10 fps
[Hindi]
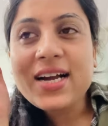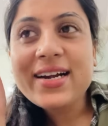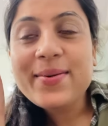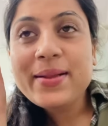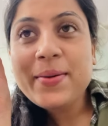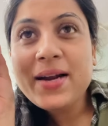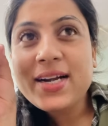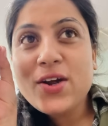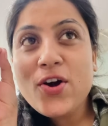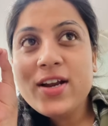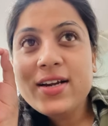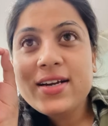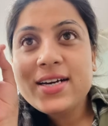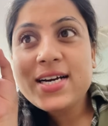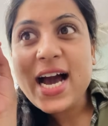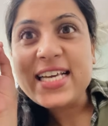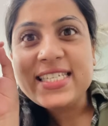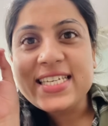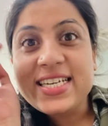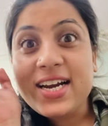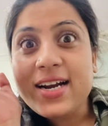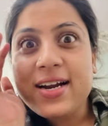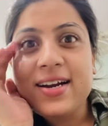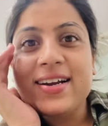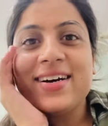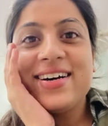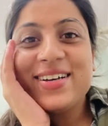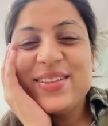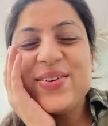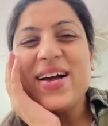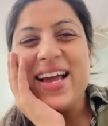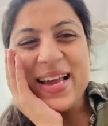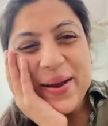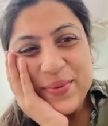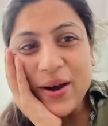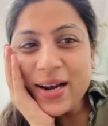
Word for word: खट्टा मतलब खट्टा और आइसी ठंडा ठंडा खाएंगे हम गोल